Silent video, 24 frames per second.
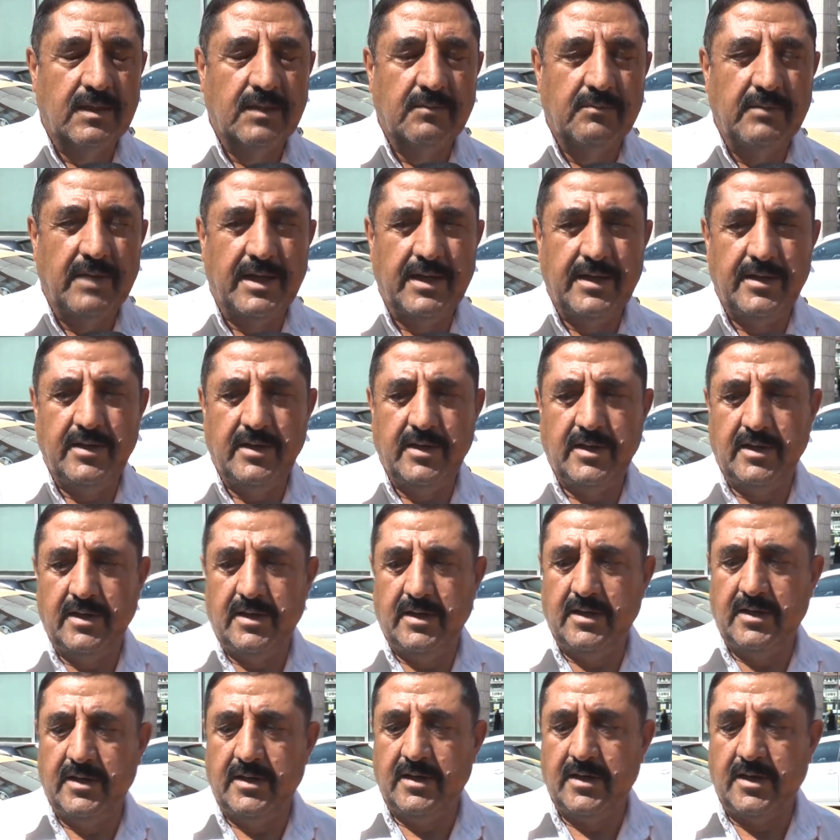Ben
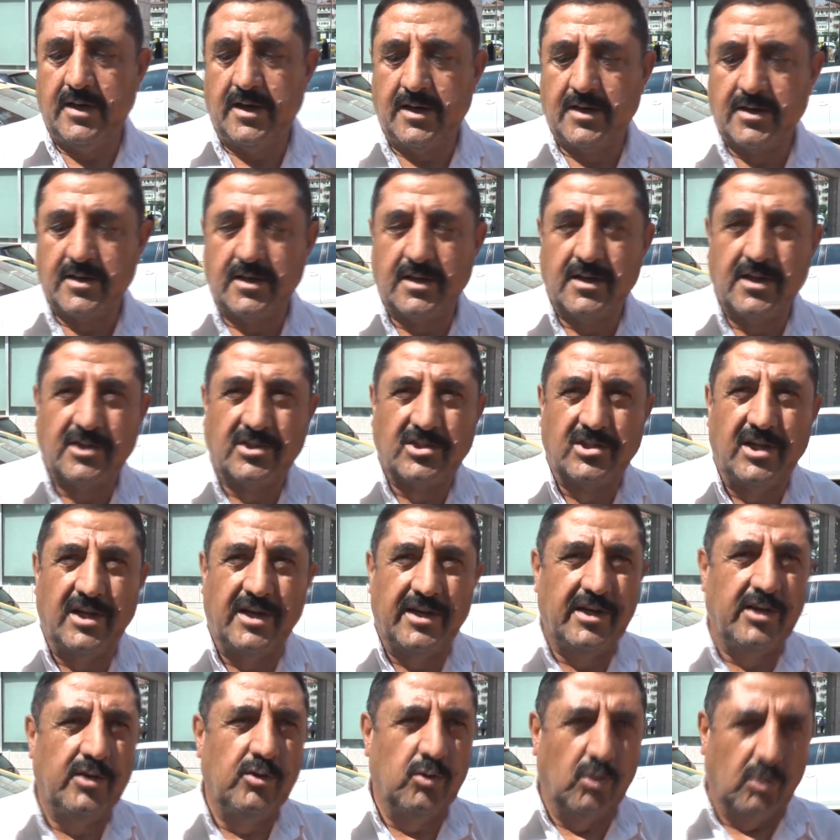e,
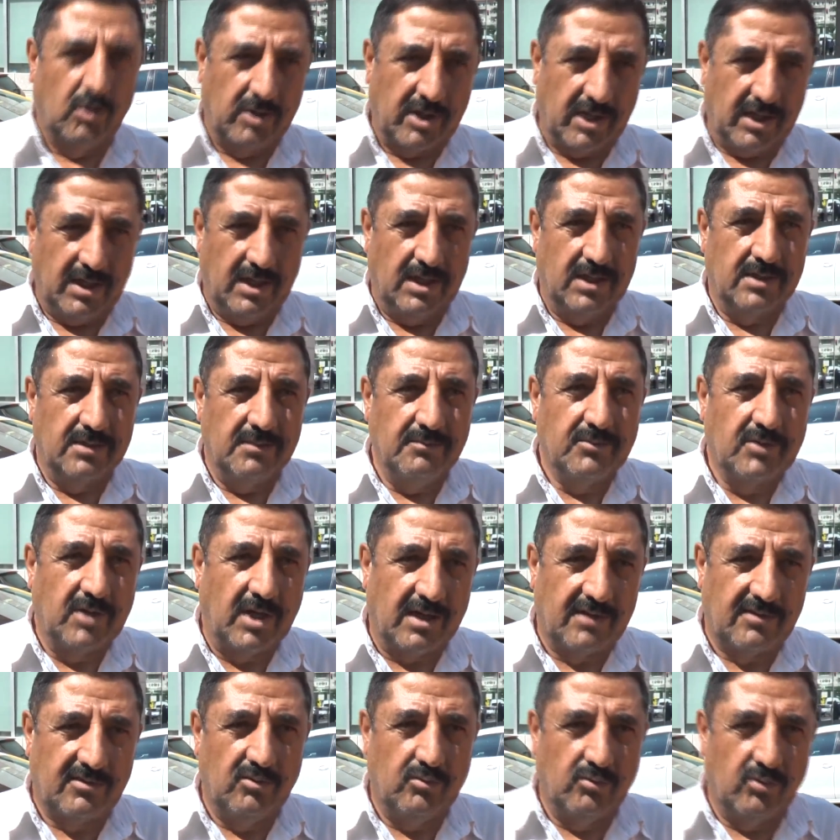arkadaşları yolda aldım.
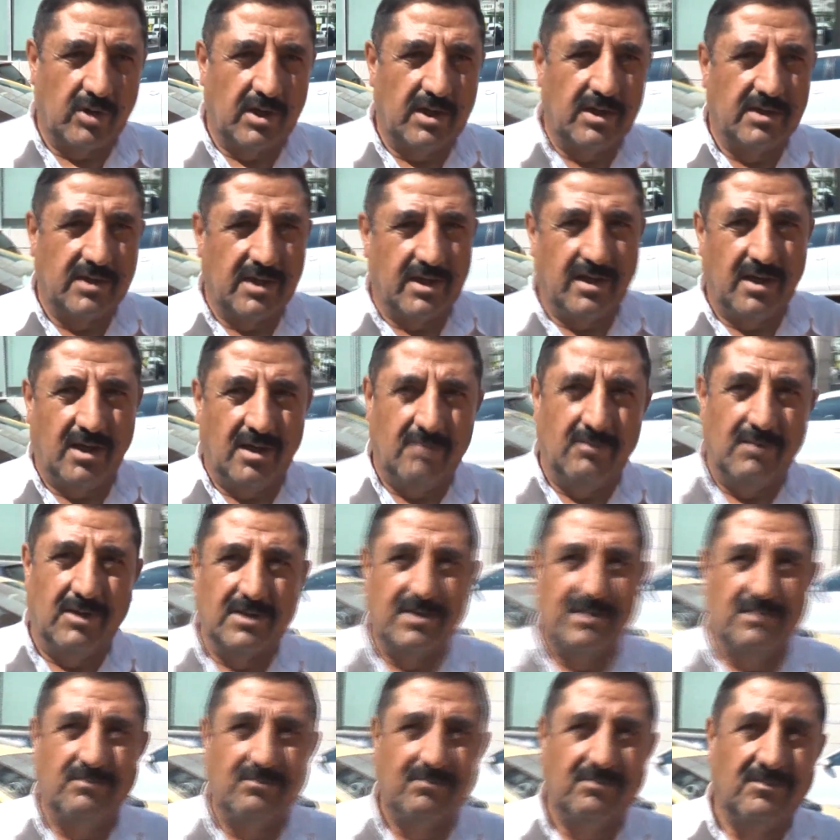Taksi durağından
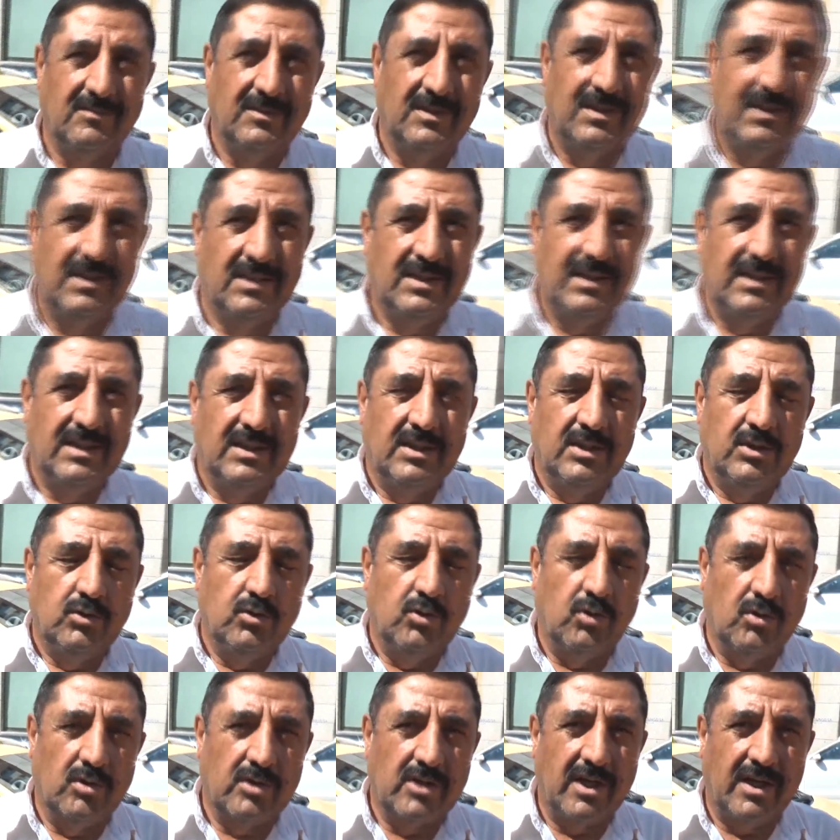almadım.
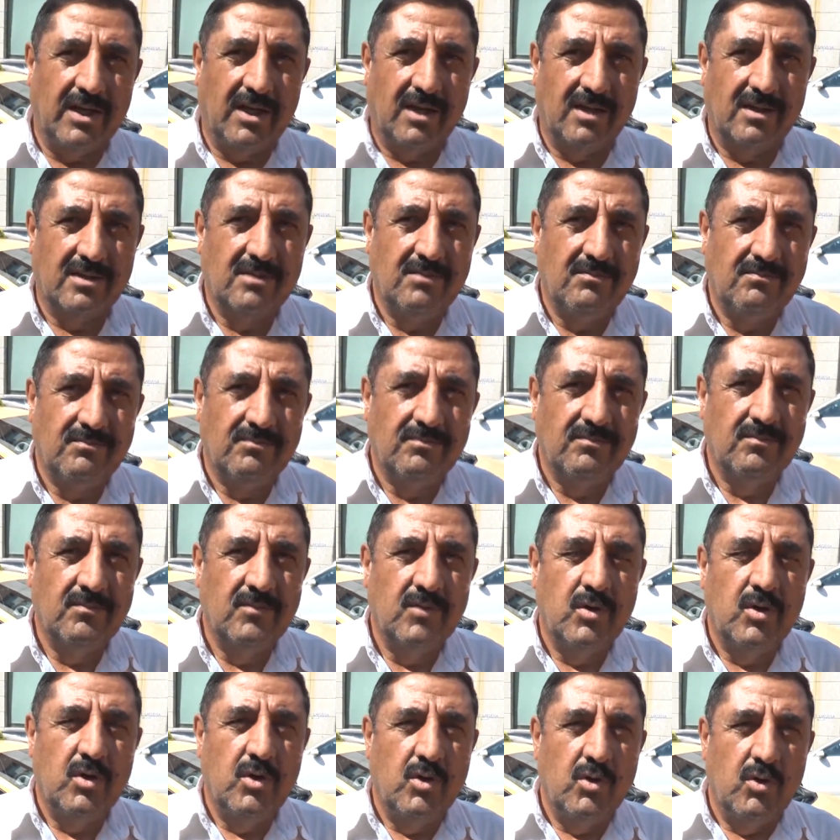Yoldan aldım.
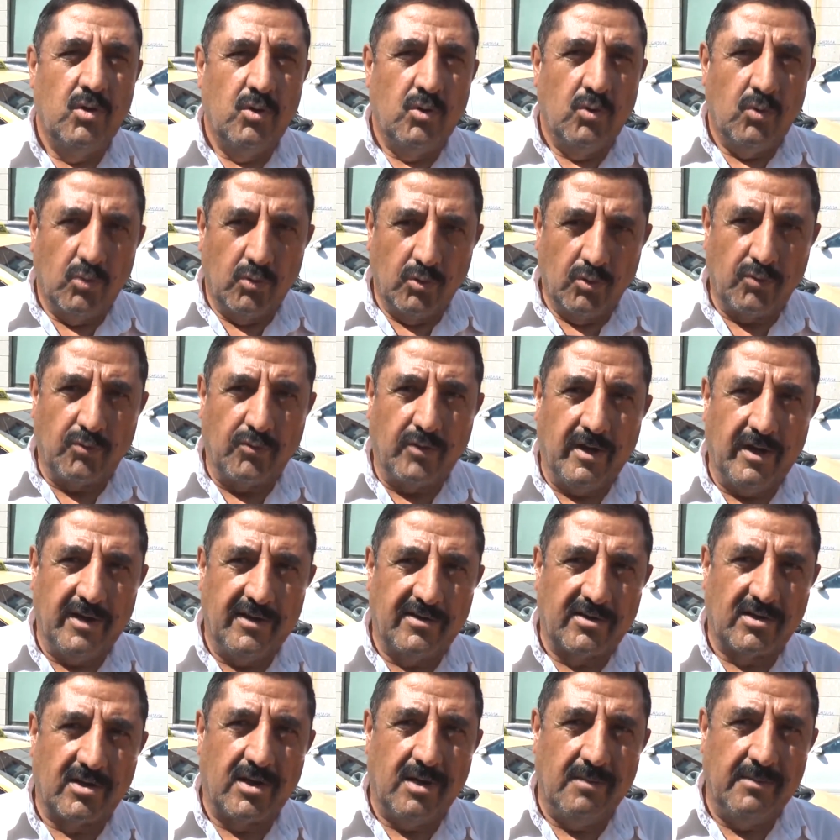Urfa
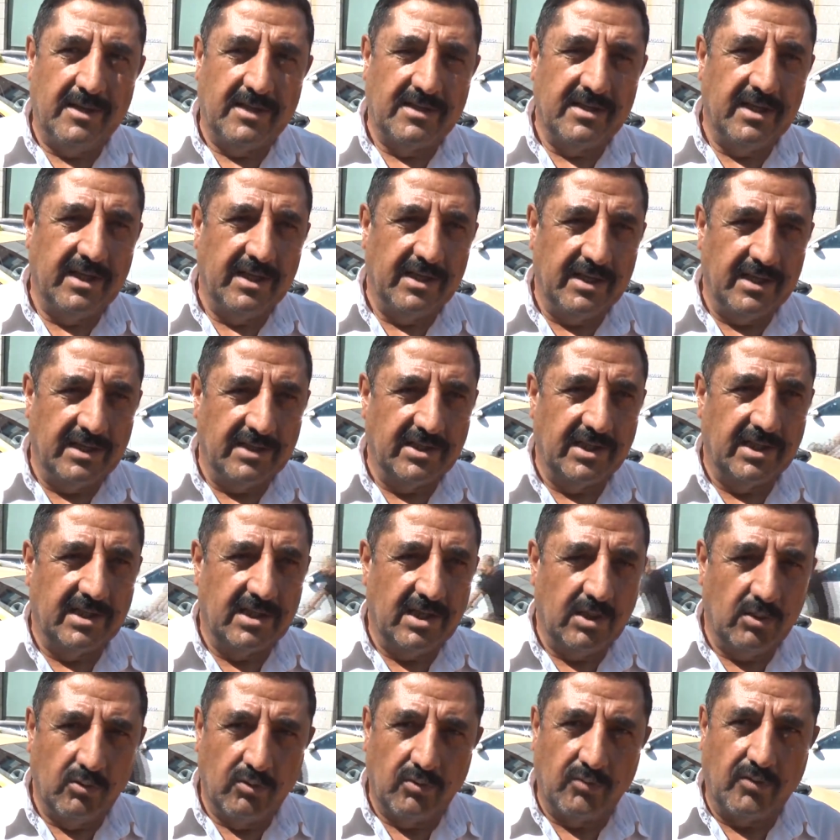istikametine
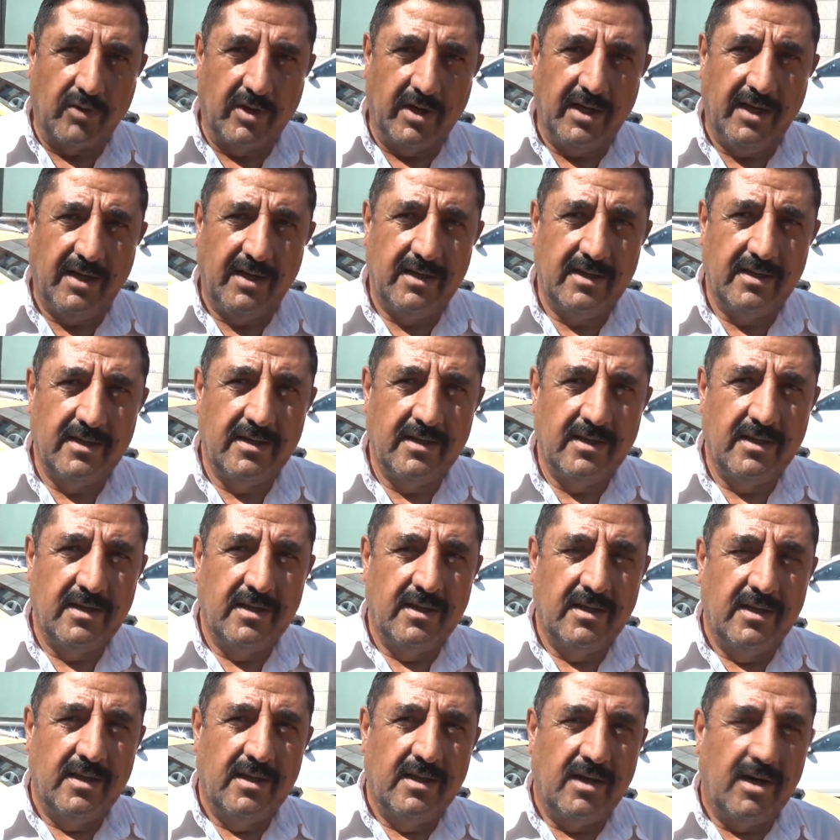gidecekle Urfa'ya.
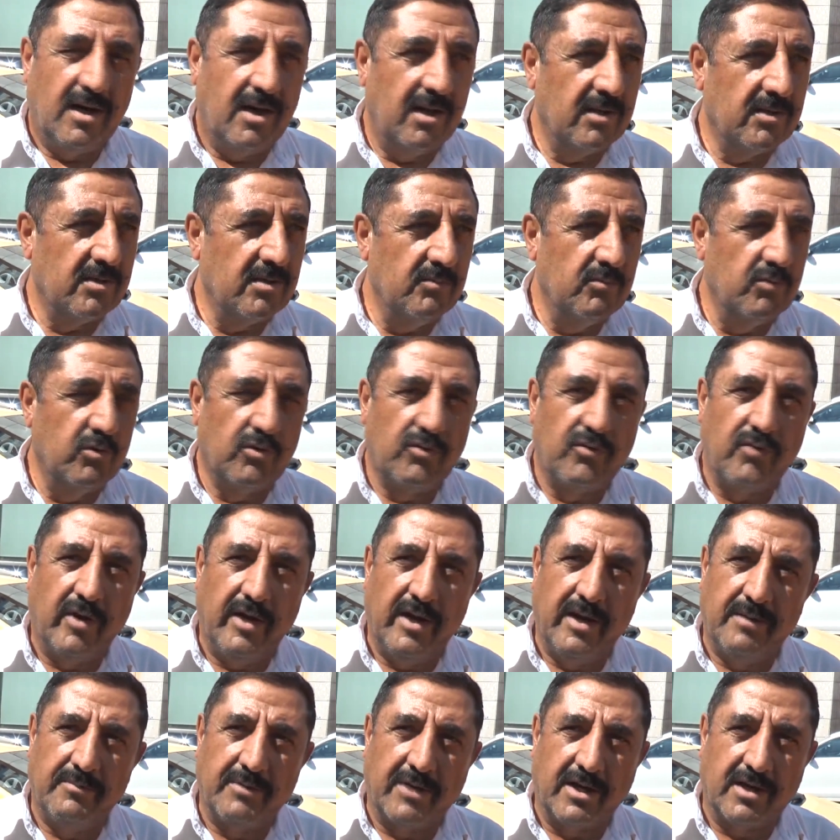Aldım
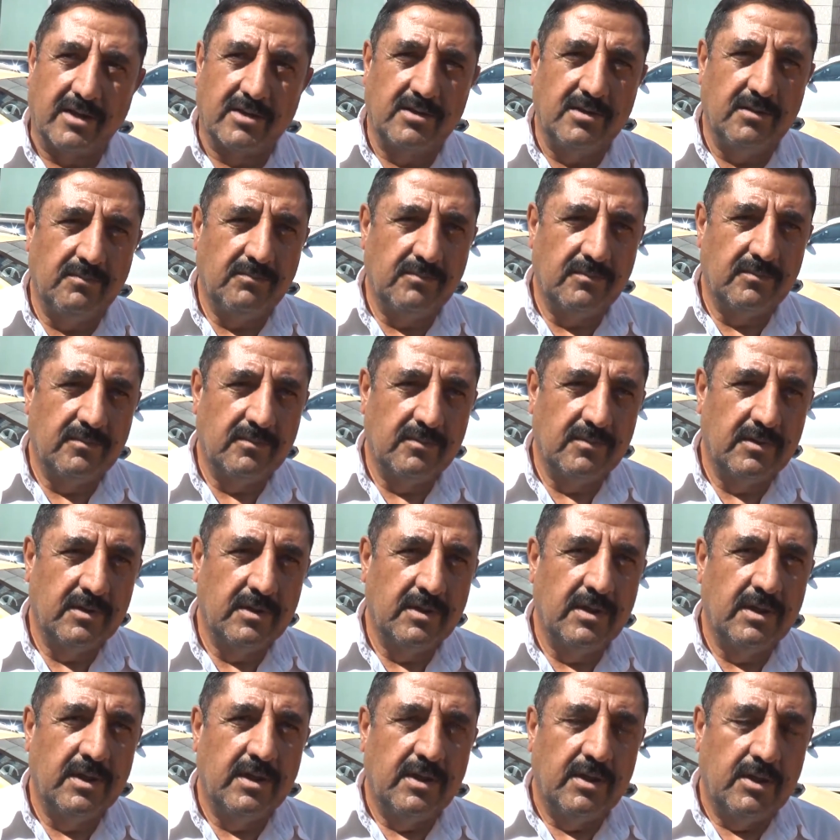Urfa'ya bıraktım.
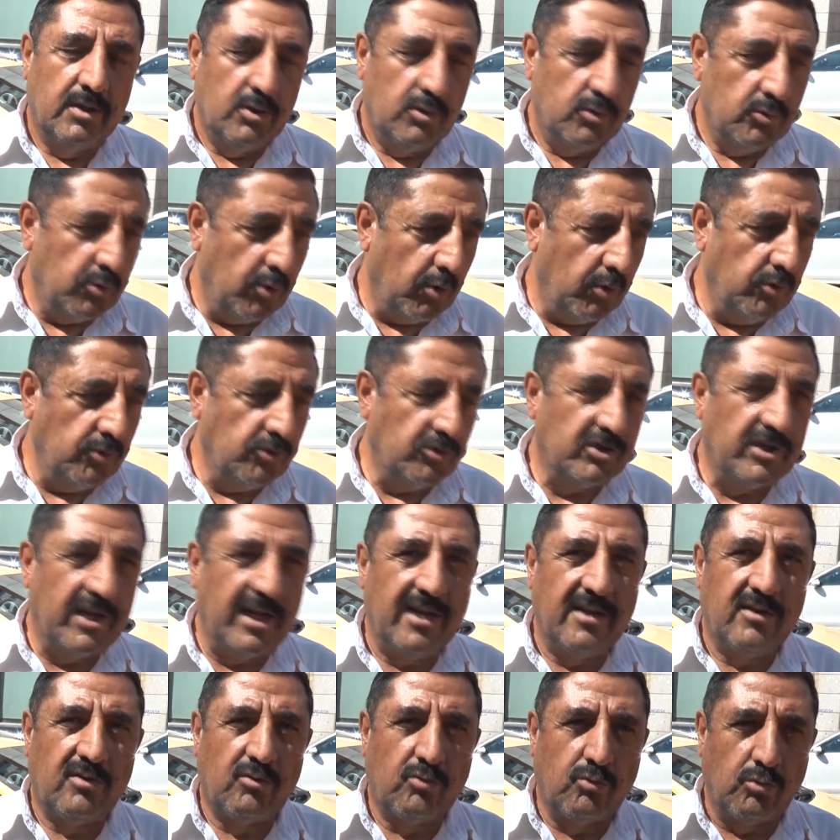
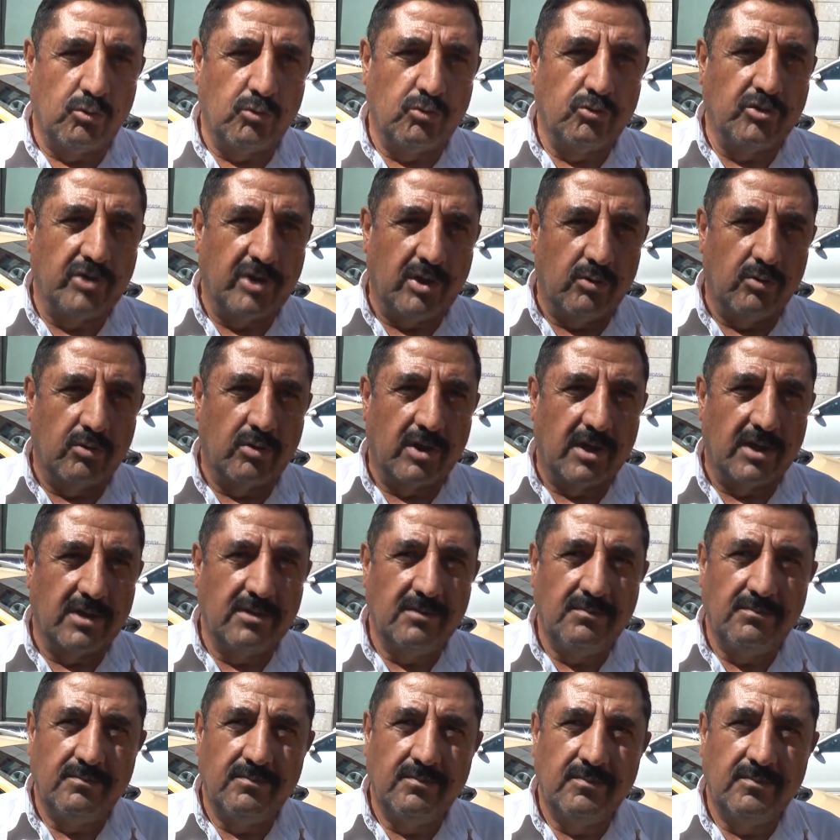Dönüşte Suruç'a uğradım.